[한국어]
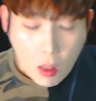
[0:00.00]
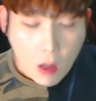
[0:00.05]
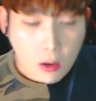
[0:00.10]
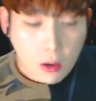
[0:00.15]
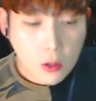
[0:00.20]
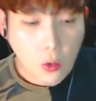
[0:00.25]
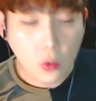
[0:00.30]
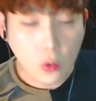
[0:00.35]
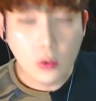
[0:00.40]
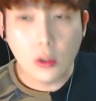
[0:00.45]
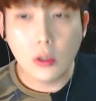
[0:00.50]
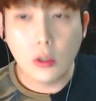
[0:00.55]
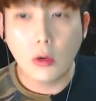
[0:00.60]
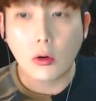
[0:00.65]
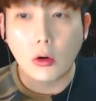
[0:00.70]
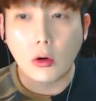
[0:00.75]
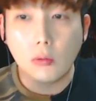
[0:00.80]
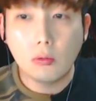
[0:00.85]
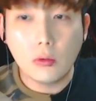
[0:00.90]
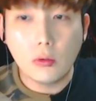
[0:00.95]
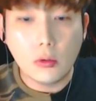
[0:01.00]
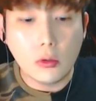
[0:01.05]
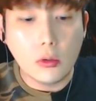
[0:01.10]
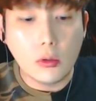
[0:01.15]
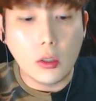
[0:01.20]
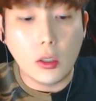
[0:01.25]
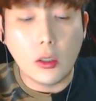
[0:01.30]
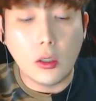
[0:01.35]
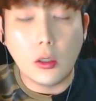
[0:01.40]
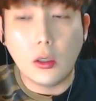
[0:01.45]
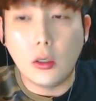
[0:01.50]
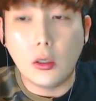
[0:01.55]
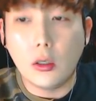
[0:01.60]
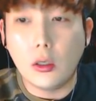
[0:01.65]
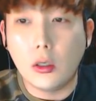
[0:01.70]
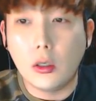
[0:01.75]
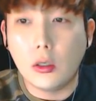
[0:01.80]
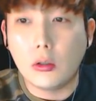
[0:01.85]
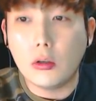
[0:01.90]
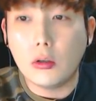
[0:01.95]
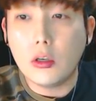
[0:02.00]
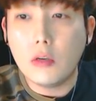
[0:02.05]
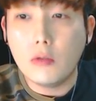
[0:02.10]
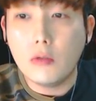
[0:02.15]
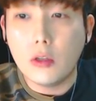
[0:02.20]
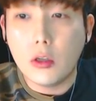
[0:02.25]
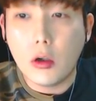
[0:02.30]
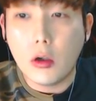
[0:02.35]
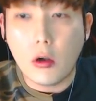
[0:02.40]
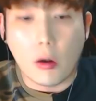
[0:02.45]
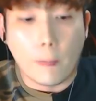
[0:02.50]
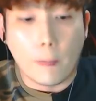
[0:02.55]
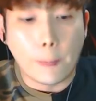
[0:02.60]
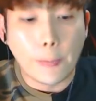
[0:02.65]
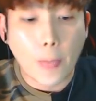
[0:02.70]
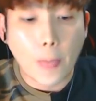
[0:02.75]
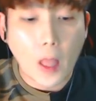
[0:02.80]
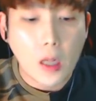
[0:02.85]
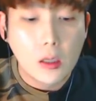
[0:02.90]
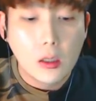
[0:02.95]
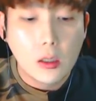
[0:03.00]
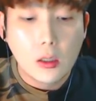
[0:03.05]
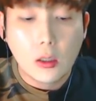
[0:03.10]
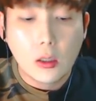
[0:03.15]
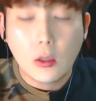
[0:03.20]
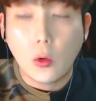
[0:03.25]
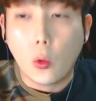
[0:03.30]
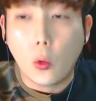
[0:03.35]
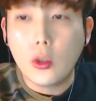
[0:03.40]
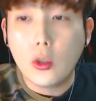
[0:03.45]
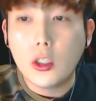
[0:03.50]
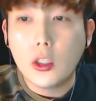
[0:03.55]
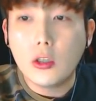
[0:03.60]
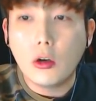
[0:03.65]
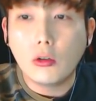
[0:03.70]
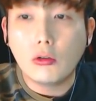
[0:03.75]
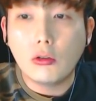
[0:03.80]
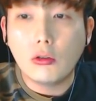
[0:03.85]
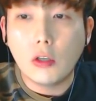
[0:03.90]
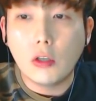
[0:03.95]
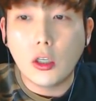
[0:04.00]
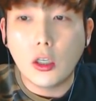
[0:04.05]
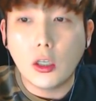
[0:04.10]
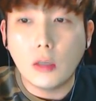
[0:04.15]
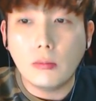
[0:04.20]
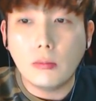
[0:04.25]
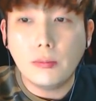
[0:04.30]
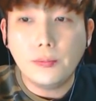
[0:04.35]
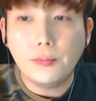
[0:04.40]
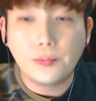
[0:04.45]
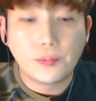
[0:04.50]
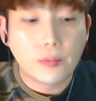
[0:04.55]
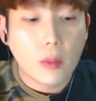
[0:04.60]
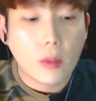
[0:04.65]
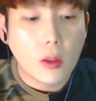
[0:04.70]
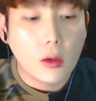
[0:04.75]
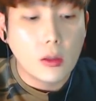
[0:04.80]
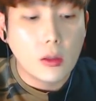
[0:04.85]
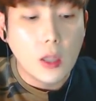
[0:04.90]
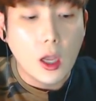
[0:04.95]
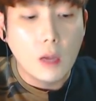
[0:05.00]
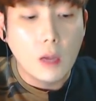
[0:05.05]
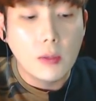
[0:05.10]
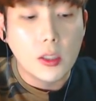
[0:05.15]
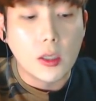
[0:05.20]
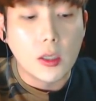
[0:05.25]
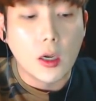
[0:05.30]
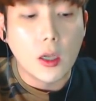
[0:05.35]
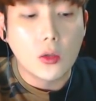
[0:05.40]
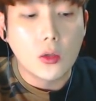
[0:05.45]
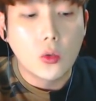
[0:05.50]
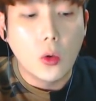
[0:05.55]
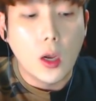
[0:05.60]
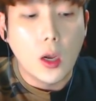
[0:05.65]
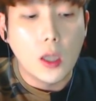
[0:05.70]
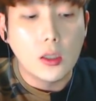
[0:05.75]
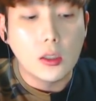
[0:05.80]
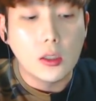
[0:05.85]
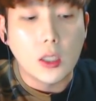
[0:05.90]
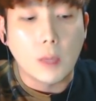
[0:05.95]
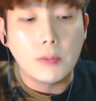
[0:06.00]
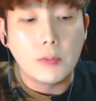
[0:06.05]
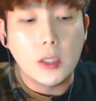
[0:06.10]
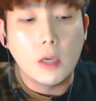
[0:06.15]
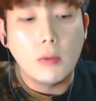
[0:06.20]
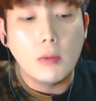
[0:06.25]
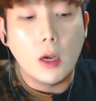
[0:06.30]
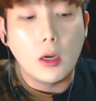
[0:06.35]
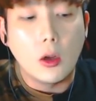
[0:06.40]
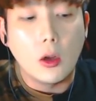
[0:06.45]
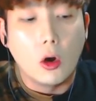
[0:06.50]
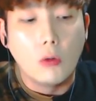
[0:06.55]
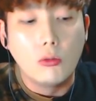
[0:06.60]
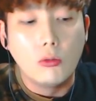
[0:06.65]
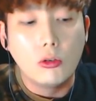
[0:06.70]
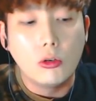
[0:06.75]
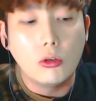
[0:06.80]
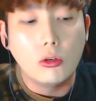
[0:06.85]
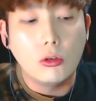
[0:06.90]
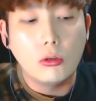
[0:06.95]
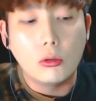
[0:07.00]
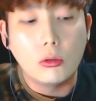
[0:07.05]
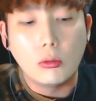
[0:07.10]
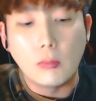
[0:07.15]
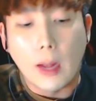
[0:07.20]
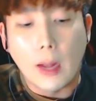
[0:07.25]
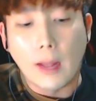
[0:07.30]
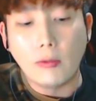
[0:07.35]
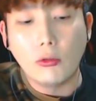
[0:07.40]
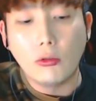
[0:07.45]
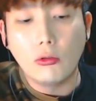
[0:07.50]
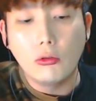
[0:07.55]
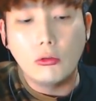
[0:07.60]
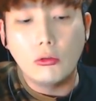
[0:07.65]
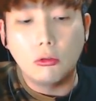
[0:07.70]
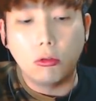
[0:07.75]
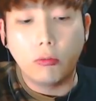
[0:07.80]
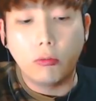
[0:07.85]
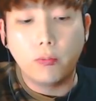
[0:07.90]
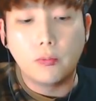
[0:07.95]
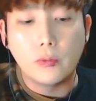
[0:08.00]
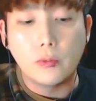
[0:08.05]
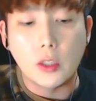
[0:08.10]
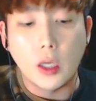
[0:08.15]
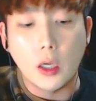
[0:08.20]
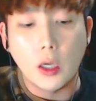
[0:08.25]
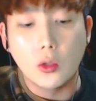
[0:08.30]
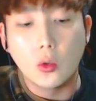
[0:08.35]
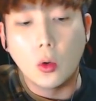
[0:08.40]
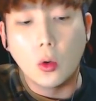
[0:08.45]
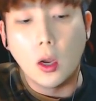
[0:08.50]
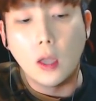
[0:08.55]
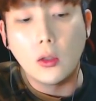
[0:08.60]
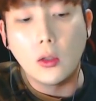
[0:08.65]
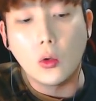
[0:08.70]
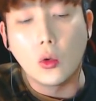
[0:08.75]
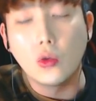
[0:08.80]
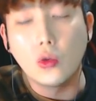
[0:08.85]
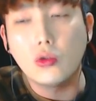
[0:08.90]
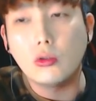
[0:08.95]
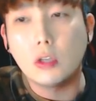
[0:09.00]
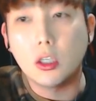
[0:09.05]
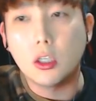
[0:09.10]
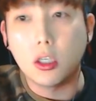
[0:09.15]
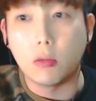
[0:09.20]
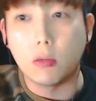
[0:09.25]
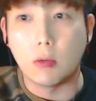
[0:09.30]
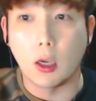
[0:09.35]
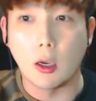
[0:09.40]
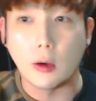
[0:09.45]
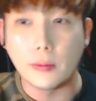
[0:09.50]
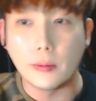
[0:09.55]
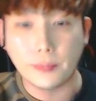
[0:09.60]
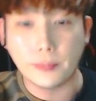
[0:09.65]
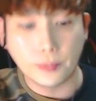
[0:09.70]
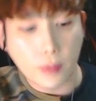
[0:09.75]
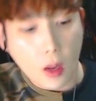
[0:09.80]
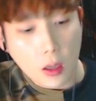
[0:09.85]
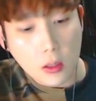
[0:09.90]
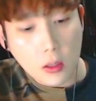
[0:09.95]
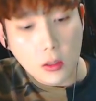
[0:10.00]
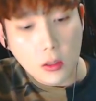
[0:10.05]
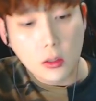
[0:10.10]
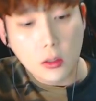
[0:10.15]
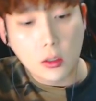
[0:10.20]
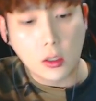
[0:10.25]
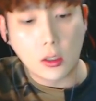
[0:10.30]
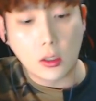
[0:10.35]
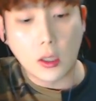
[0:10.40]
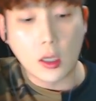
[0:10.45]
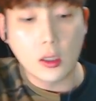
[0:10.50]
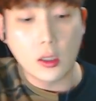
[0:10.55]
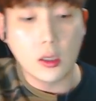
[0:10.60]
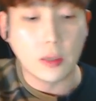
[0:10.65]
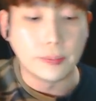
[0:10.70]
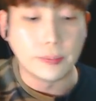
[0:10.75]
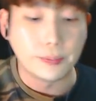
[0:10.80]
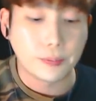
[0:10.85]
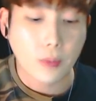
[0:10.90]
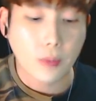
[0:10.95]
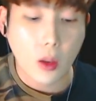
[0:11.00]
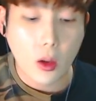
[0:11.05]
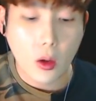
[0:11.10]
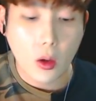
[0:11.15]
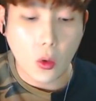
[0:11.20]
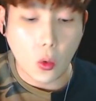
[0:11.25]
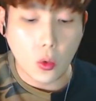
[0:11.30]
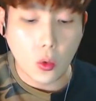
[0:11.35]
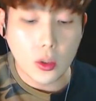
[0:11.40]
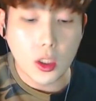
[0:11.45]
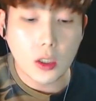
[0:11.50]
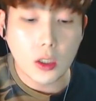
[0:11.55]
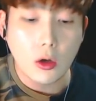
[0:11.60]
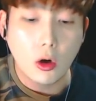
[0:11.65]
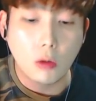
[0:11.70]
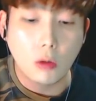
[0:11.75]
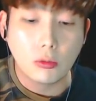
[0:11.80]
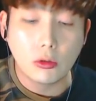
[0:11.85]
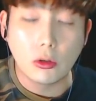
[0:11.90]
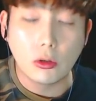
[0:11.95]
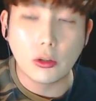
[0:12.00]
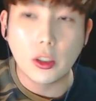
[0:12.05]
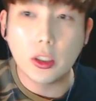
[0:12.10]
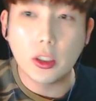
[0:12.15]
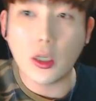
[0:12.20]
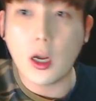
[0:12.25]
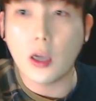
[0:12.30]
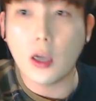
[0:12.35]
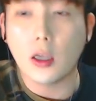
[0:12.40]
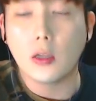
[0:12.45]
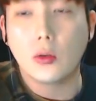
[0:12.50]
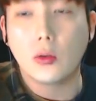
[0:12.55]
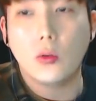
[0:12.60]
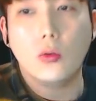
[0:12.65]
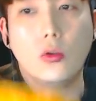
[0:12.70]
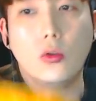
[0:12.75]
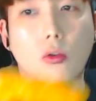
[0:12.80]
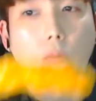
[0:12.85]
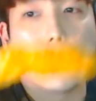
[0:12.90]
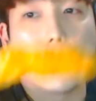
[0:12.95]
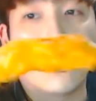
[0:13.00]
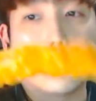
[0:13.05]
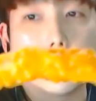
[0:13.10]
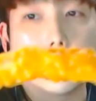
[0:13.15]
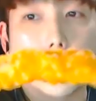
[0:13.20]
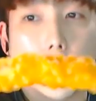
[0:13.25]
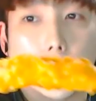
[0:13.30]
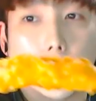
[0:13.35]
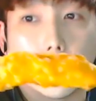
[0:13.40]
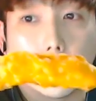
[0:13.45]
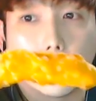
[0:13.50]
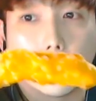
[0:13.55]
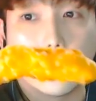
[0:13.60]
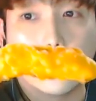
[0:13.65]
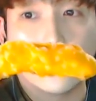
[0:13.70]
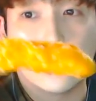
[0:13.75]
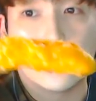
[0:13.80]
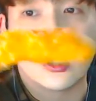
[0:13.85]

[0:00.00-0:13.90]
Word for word: 그리고 오늘 여러분들 이 튀김은요, 오징어 튀김, 그 다음에 제가 좋아하는 잡채말이 어묵, 만두, 제가 좋아하는 고추튀김이에요. 일단은 오징어부터 실하게 손으로 먹고 제가 이따 손